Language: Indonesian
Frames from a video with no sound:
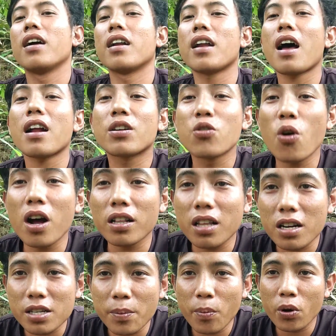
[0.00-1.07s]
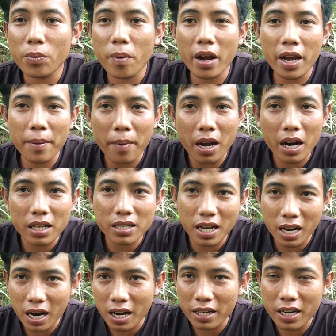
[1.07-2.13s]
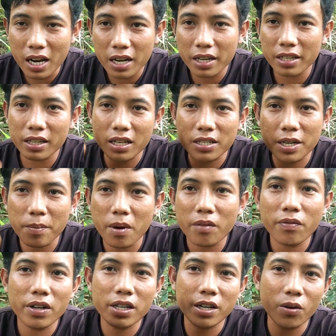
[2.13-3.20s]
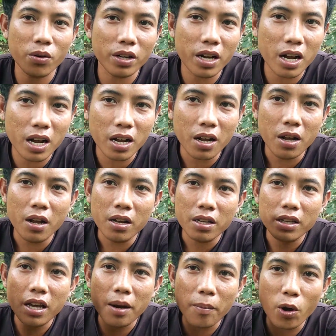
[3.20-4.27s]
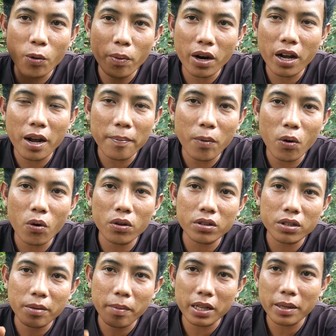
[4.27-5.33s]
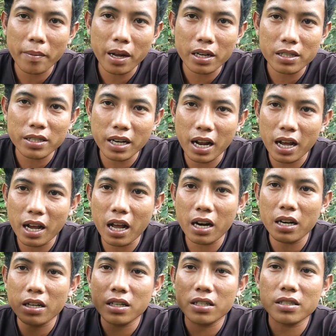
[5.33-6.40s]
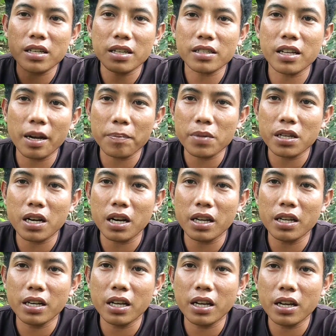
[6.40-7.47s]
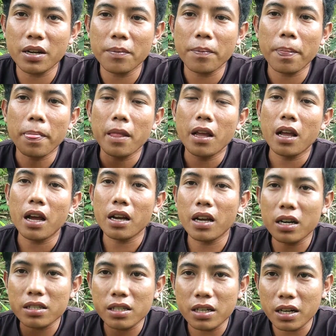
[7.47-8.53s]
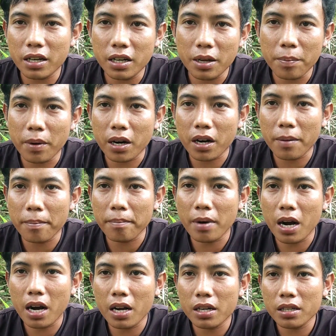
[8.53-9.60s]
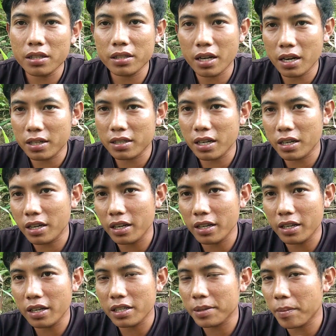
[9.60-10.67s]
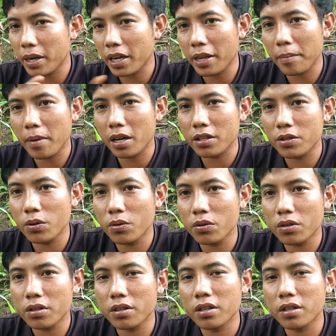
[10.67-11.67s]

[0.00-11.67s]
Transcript: Nah, doa tersebut bagaimana caranya? Kita simak videonya. Yang baru bergabung, teman-teman silahkan subscribe channel ini agar channel ini berkembang dan channel ini semakin maju